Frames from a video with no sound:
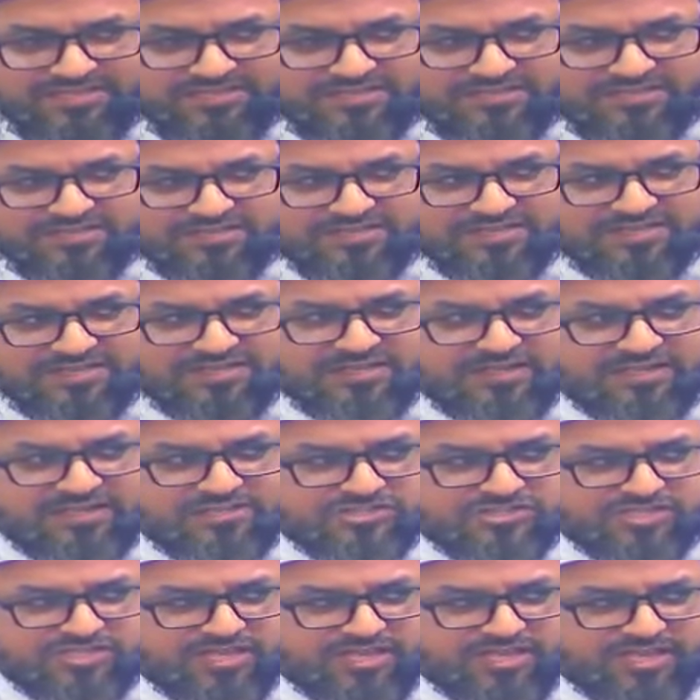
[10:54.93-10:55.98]

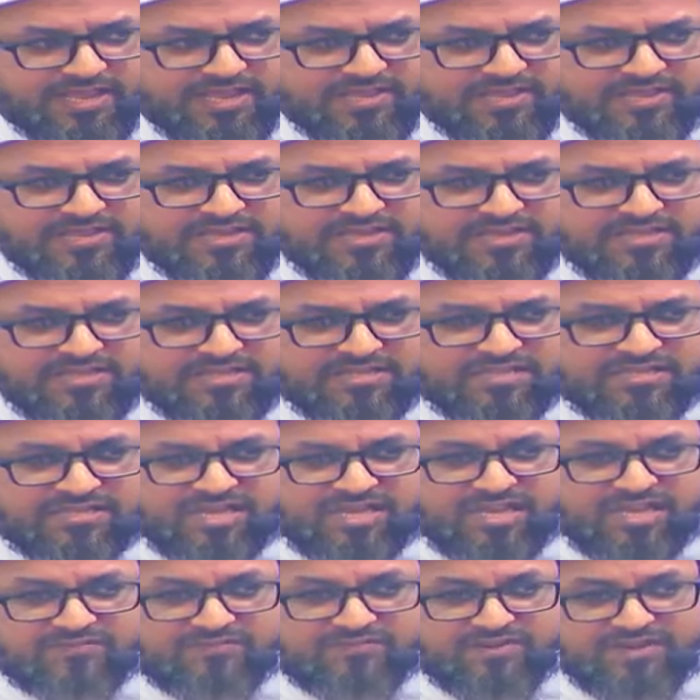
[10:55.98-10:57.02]
டீனேஜிலேயே
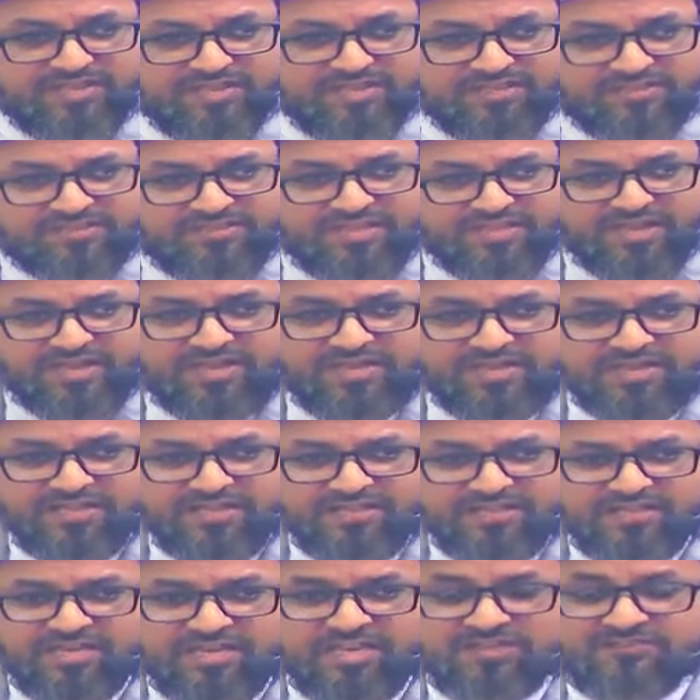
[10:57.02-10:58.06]
இறைவனை தேடி
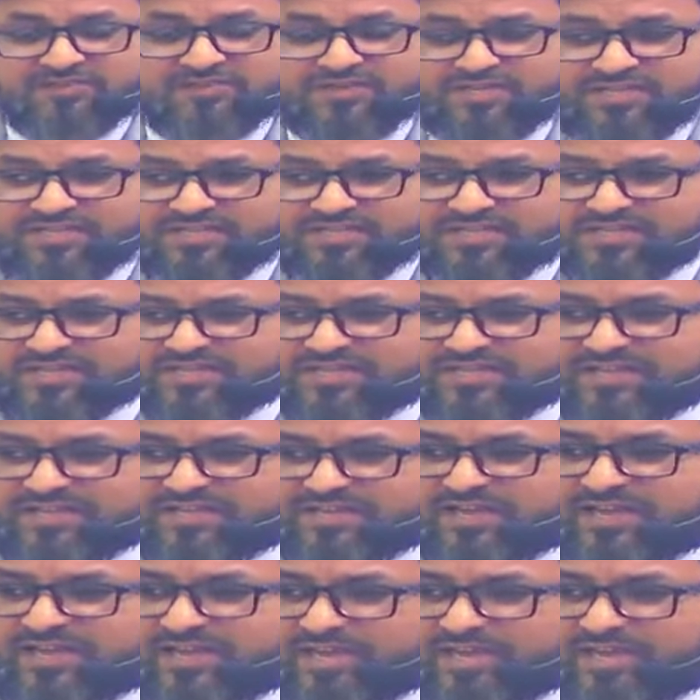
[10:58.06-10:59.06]
இறைவன் எங்கிருக்கின்றான் என்னை